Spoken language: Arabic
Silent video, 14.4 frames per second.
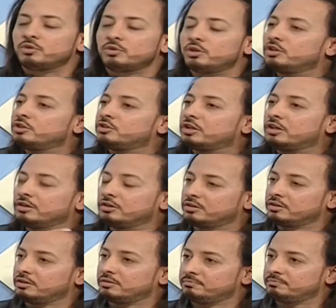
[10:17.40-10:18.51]

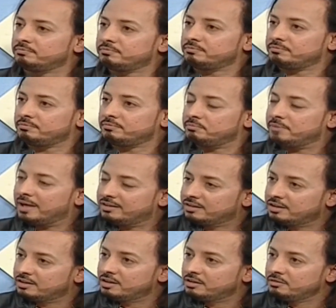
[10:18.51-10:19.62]
انطلق بعد
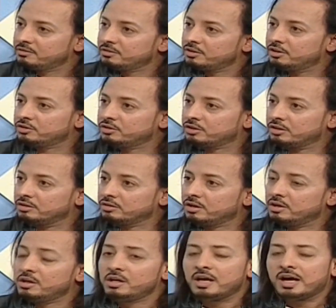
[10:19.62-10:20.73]
كده انطلق
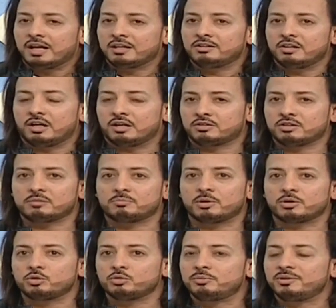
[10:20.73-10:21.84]
حد لحضرتك
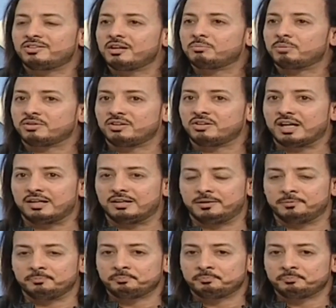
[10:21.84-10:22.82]
برضو مثال بسيط عليه